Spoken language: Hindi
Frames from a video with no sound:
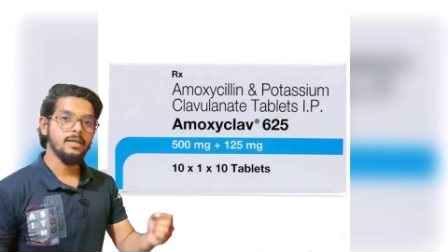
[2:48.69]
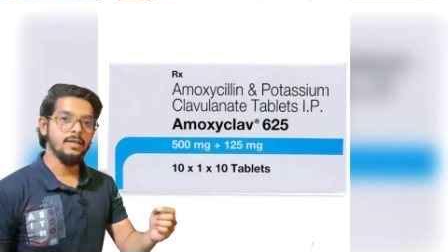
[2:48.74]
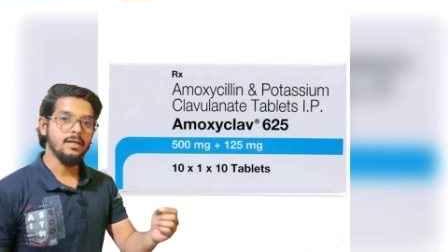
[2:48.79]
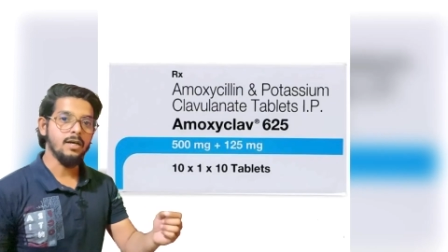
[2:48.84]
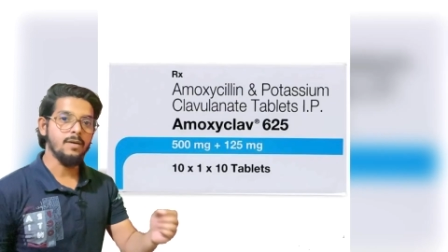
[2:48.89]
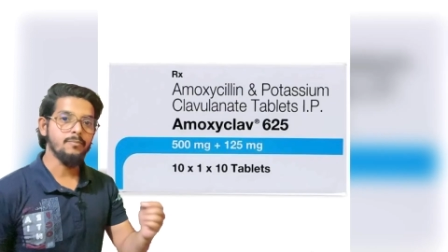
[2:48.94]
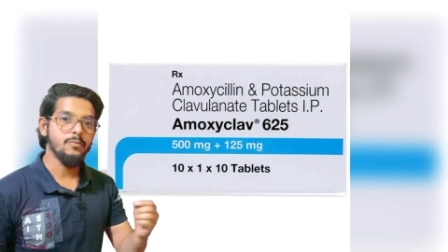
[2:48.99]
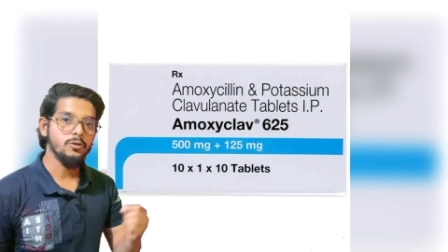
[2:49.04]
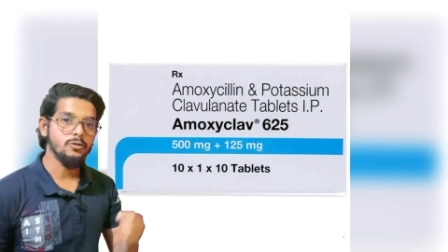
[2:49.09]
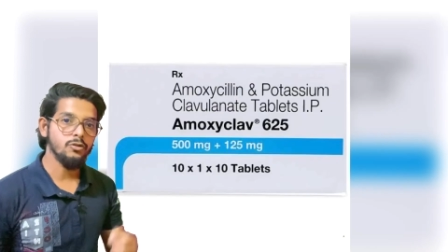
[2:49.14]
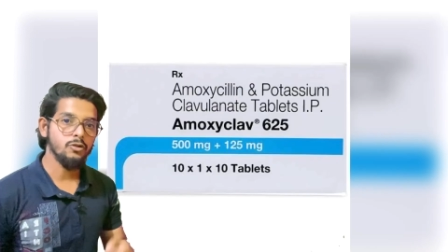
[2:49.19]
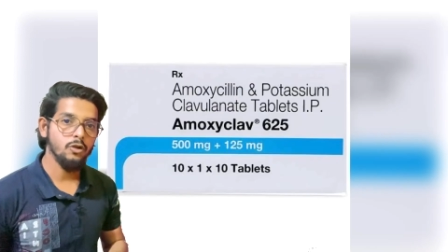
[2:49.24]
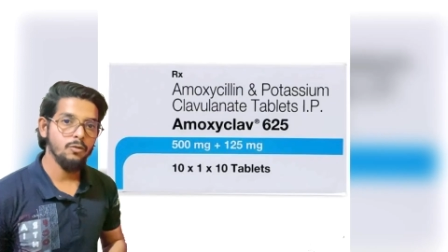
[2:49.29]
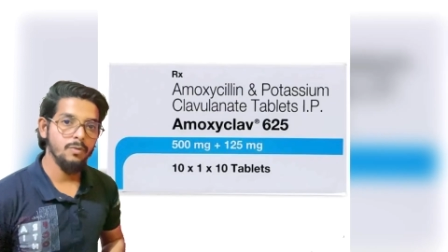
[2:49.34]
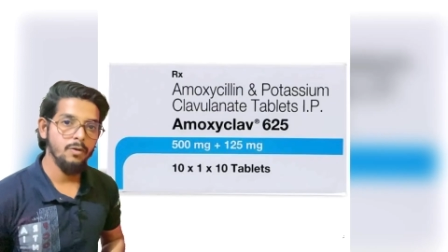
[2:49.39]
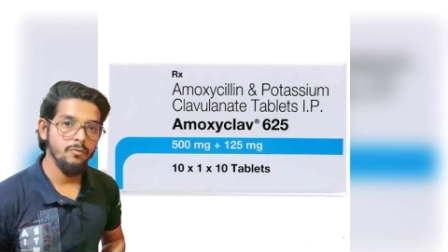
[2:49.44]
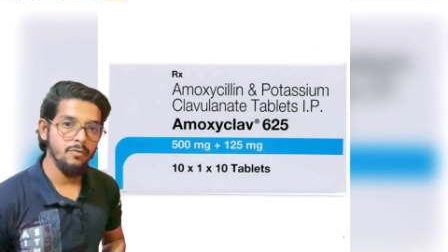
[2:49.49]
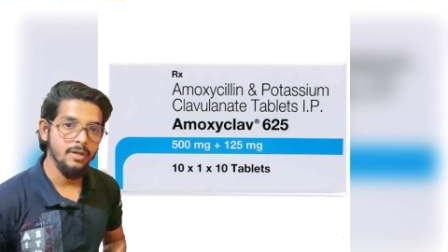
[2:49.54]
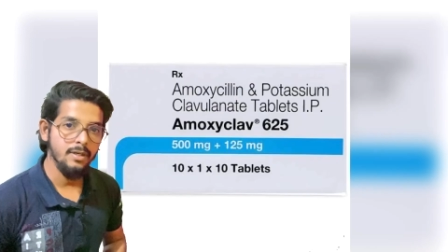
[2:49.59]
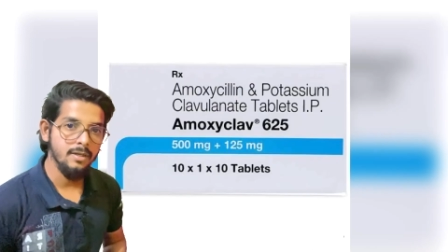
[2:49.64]
ग्राम
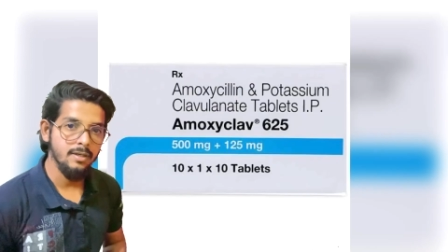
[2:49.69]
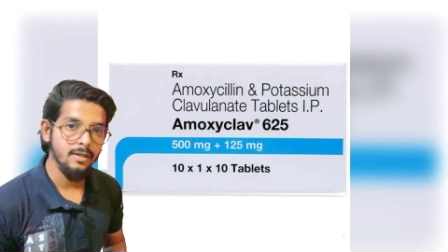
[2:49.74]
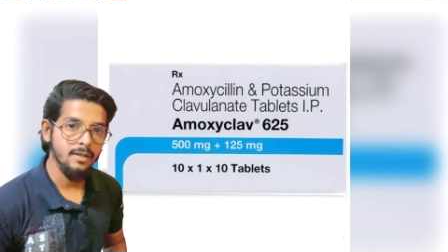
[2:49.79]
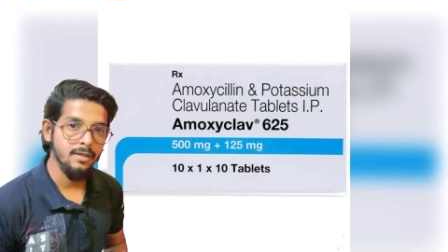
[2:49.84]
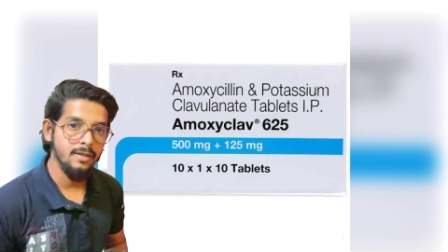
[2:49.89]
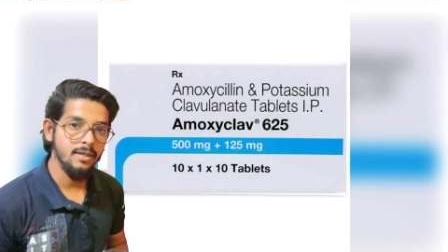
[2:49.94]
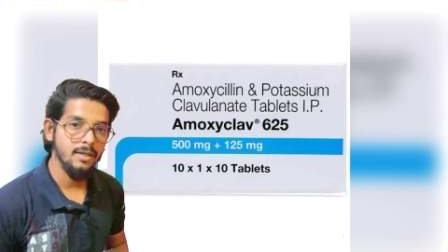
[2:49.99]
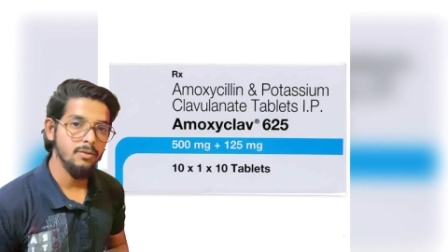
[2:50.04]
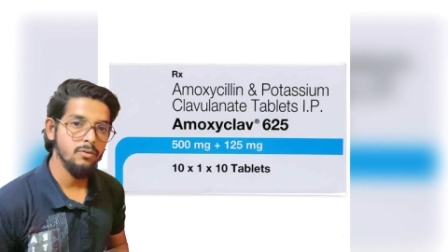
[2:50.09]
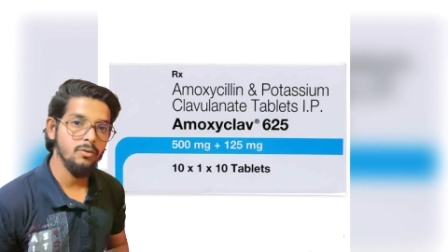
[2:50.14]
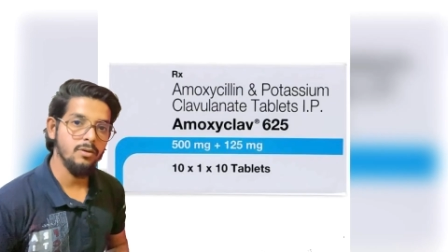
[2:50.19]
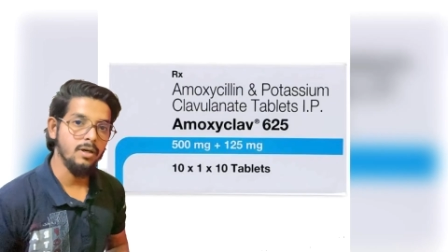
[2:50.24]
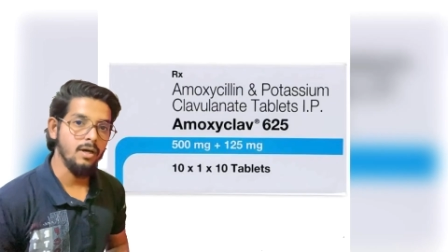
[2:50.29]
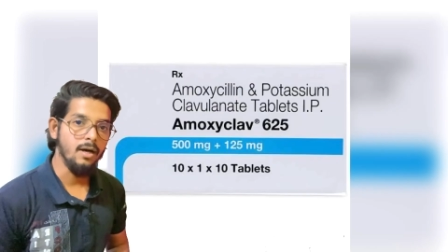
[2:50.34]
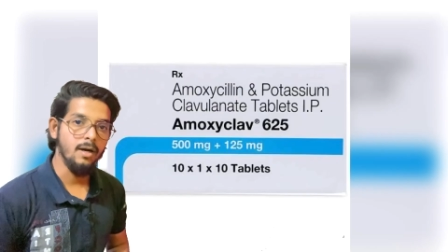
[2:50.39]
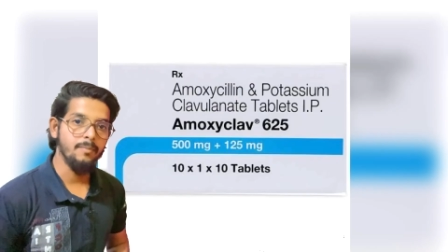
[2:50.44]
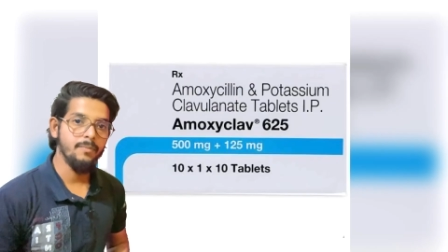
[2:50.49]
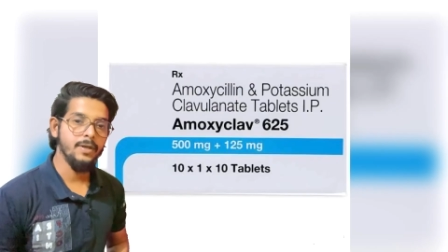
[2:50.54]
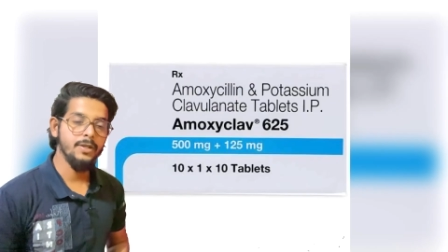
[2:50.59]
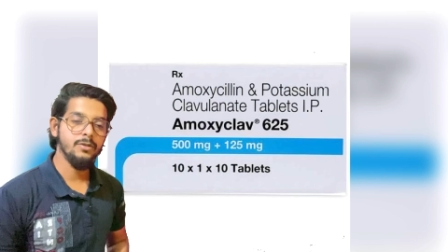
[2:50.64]
पॉजिटिव में वर्क कर रही है तो
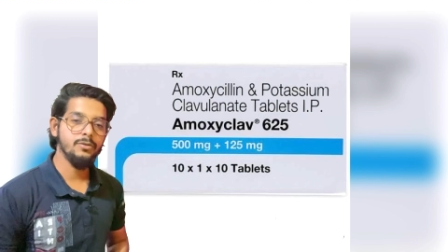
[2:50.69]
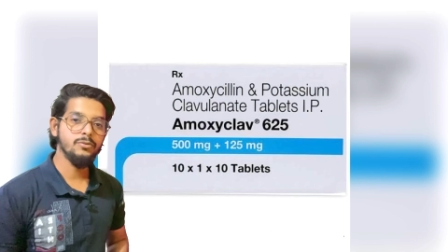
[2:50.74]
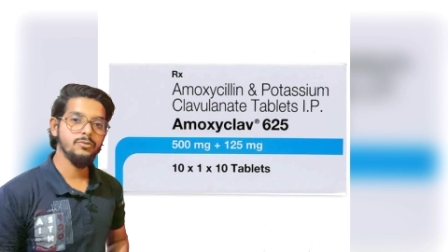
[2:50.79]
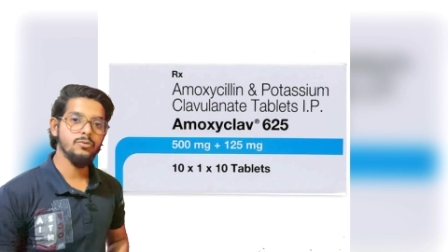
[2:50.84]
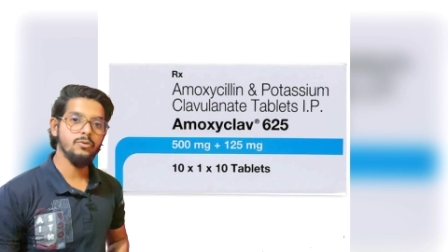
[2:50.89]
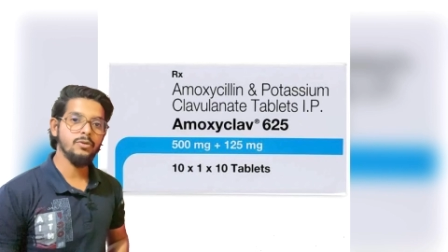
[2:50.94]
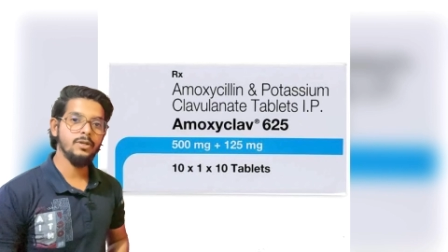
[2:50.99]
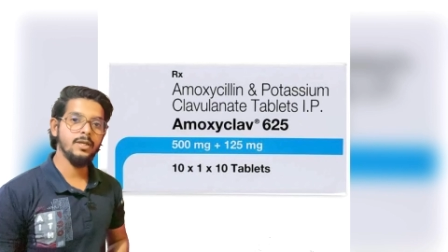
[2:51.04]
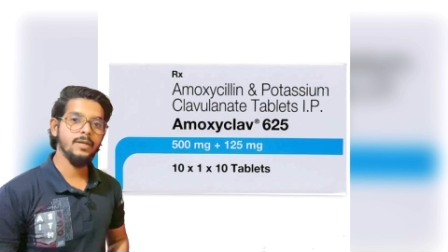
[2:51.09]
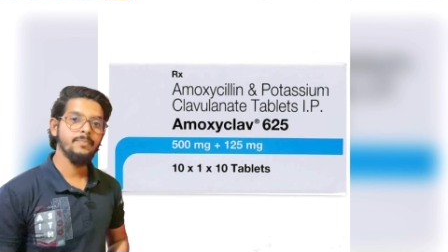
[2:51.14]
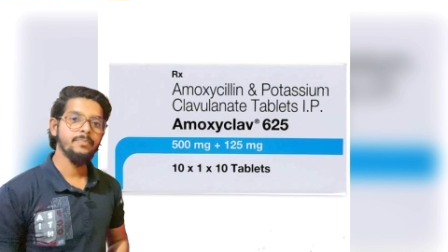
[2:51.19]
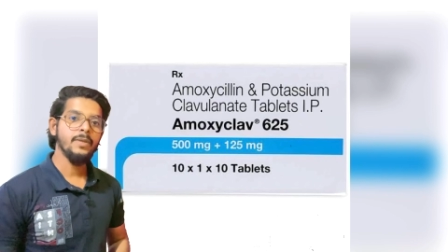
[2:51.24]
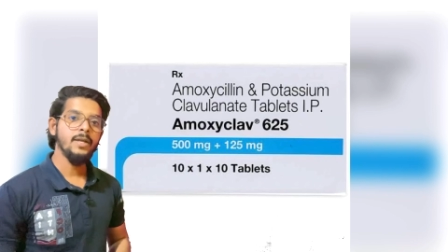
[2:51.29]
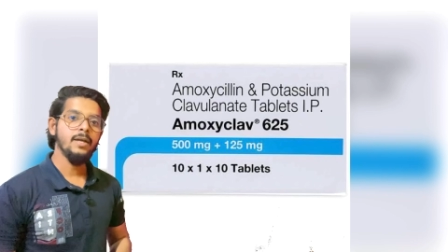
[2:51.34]
कहाँ पर यूज़ होंगी